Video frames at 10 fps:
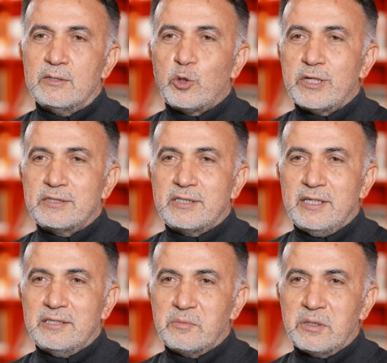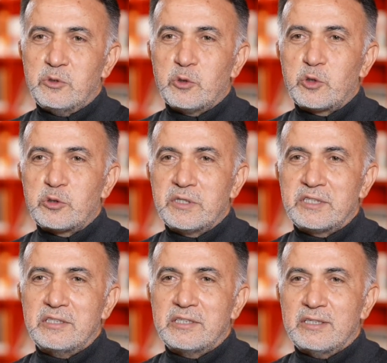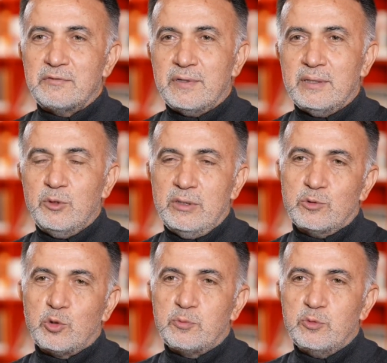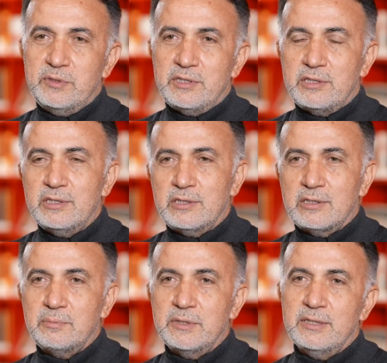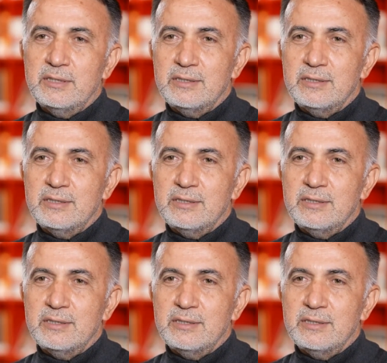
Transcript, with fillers: Çok etkilendim tabii çok hoşuma gitti. İlk defa böyle toplu bir şiir kitabı